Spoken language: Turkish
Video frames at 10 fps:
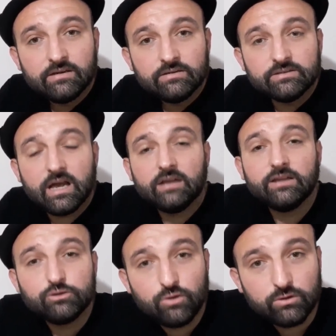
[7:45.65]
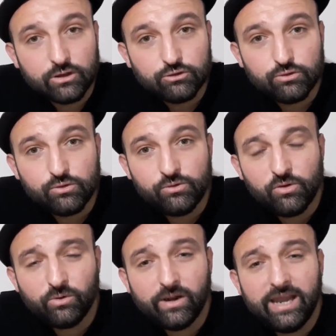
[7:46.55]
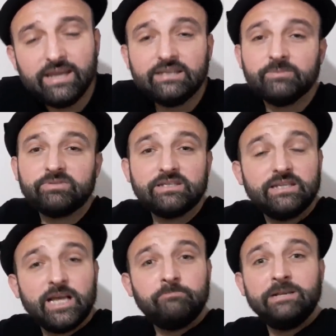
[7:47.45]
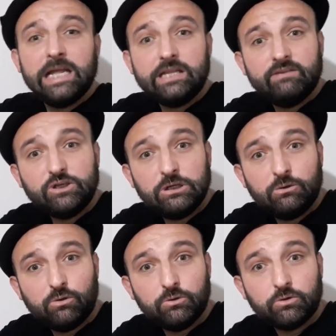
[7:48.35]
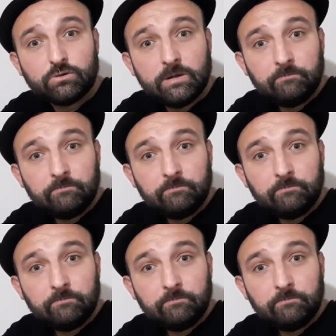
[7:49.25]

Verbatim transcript: sağda solda sürünüyor, eğitimsizler milletvekili oluyor.